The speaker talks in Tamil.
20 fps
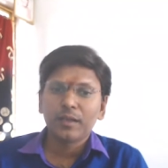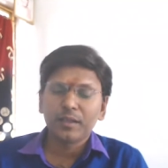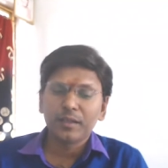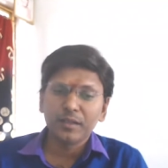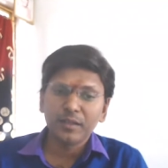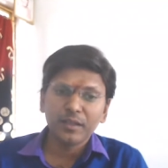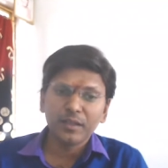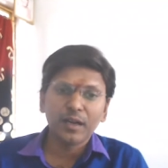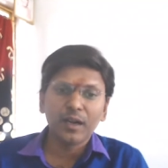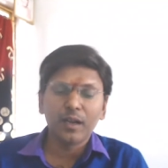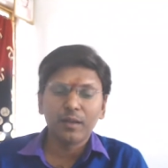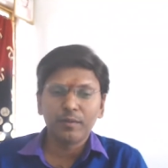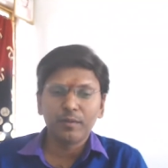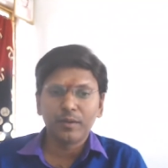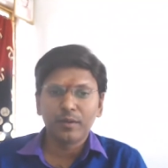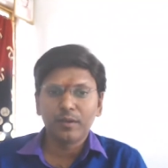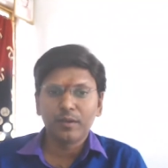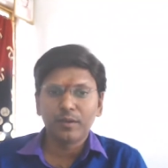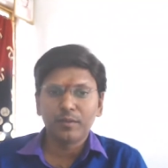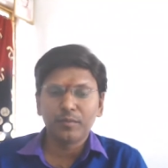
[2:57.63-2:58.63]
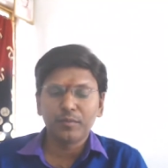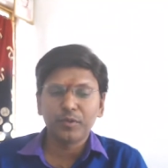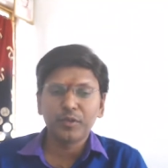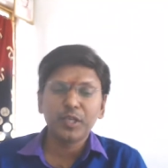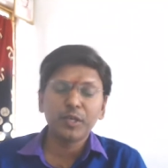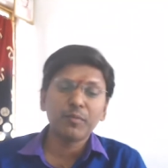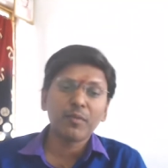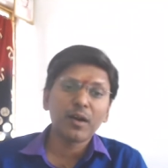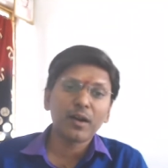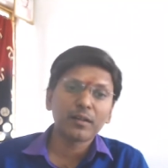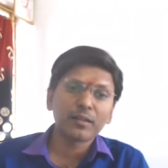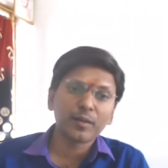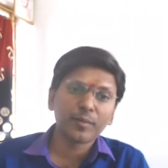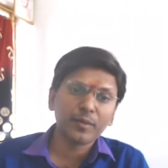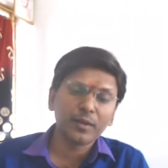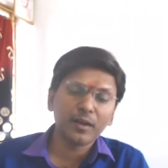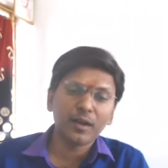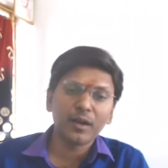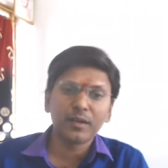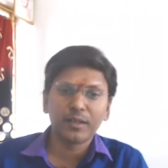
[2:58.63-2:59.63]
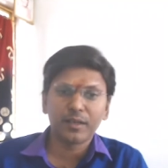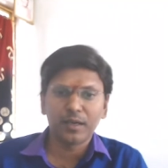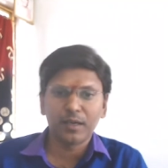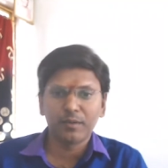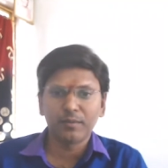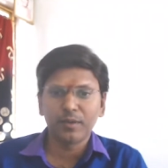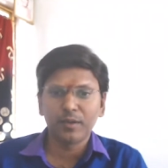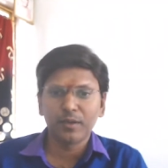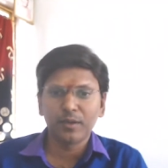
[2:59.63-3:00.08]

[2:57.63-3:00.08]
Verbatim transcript: இந்திய அளவில் முக்கியமாக தமிழ்நாட்டு அளவில்